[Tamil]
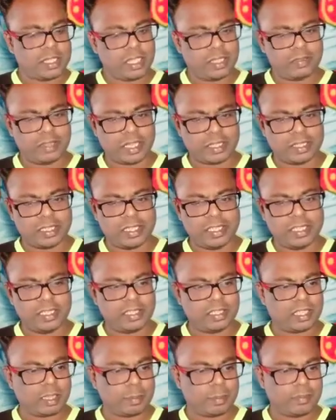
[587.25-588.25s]
இவன் அக்கினி
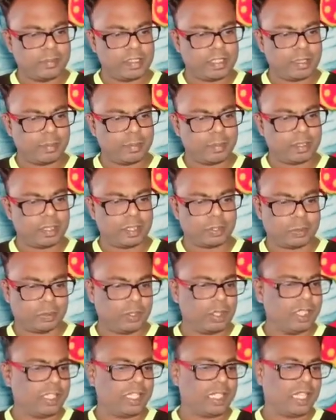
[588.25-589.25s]
என்று தப்பிவிக்கப்பட்ட
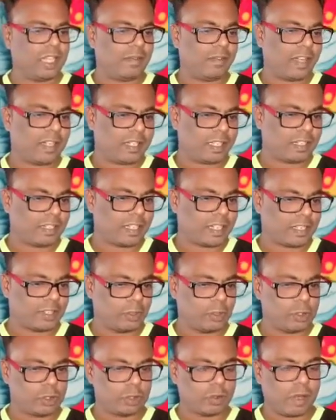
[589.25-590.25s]
கொள்ளி அல்லவா என்றார்
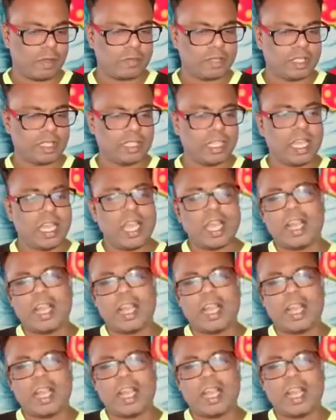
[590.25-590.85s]
யோசுவாவெனில்